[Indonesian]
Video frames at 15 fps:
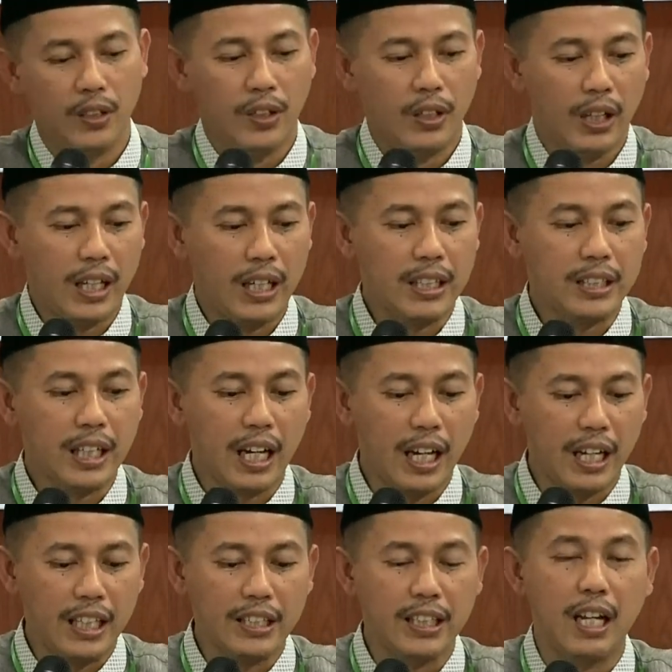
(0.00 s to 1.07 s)
Karena sekarang
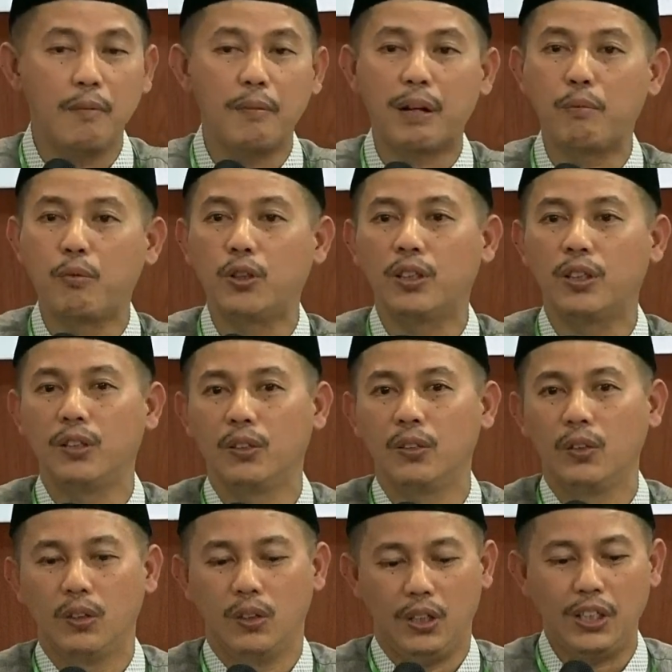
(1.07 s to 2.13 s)
ini sedang berebut
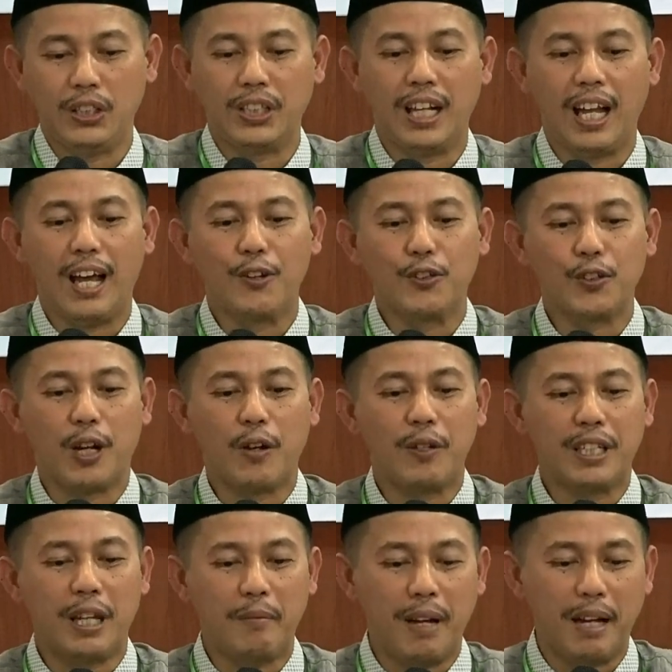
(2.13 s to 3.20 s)
istilah Ahlus Sunnah wal
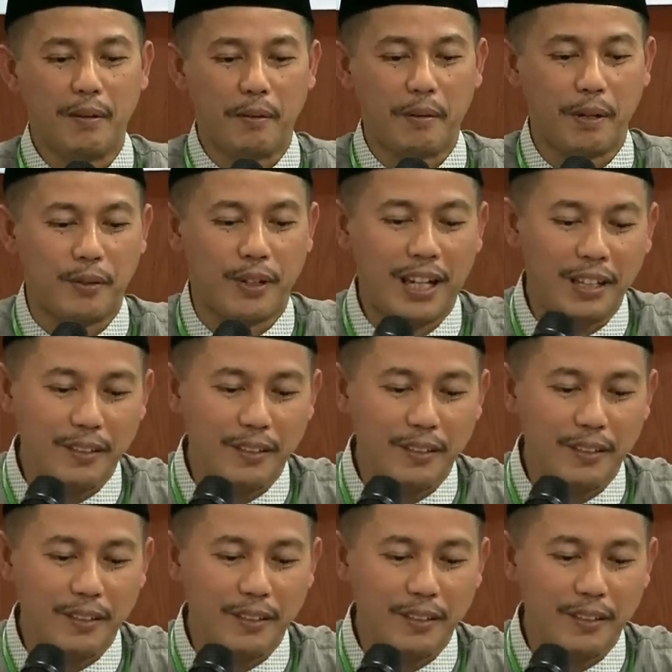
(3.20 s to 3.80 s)
Jamaah Bapak Ibu ya.